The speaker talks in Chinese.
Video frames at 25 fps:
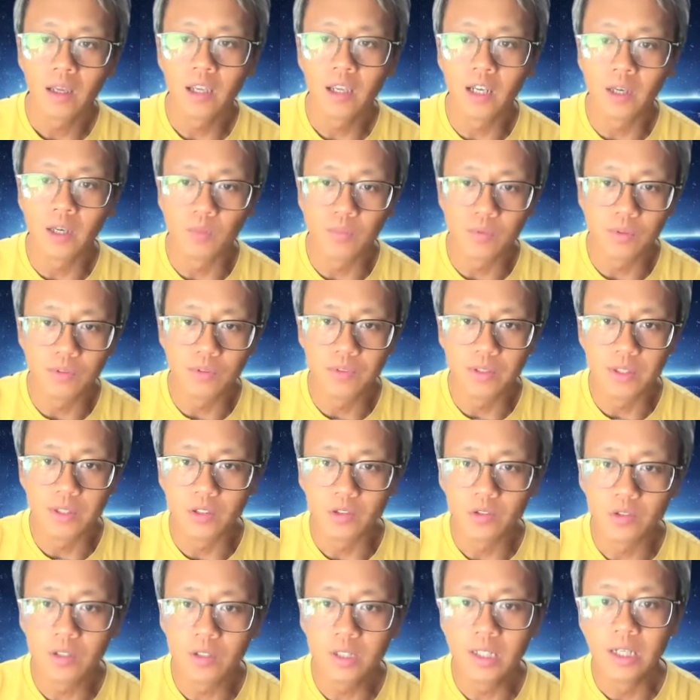一个部
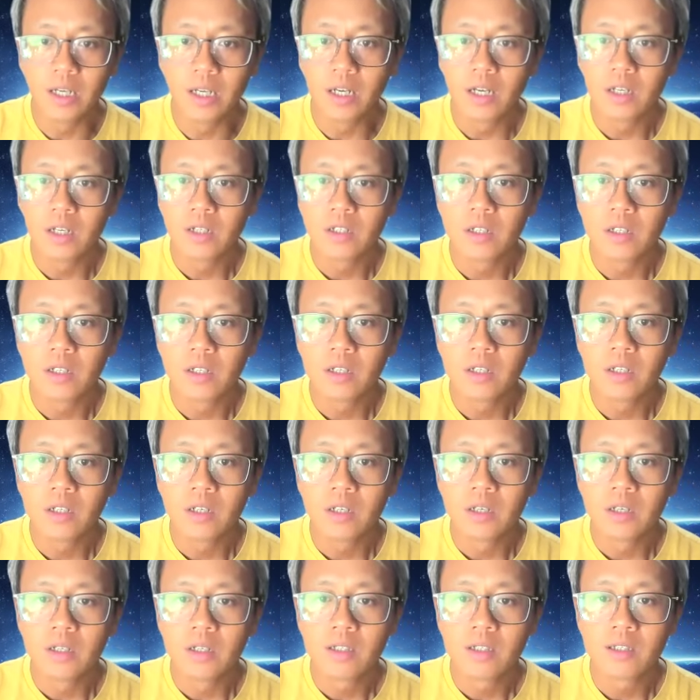分。所以
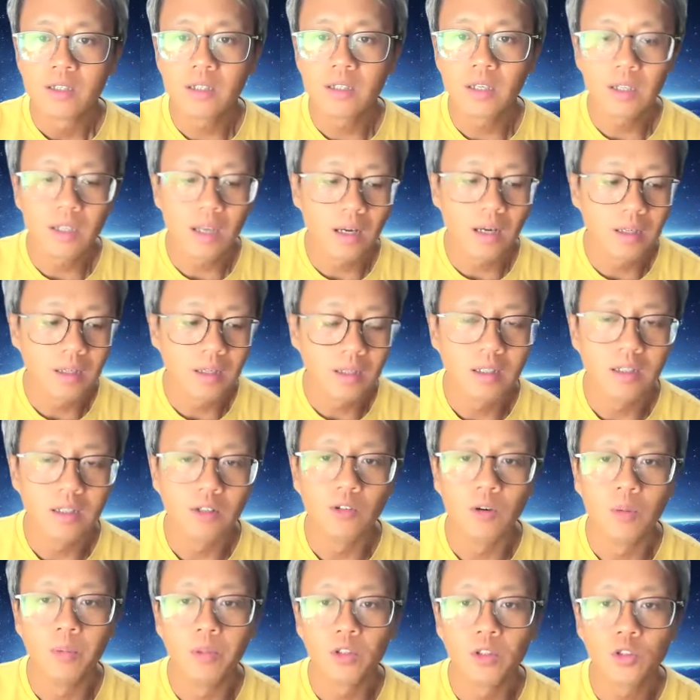这一堂课
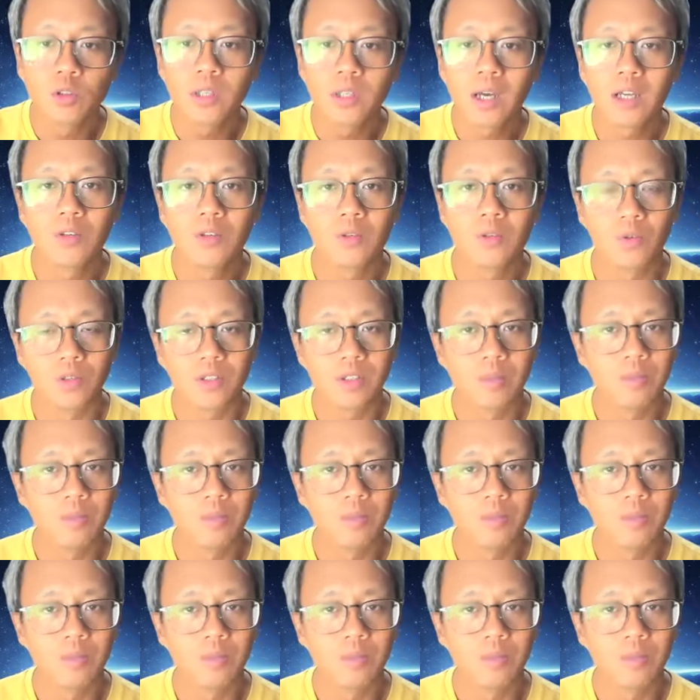我们去探索什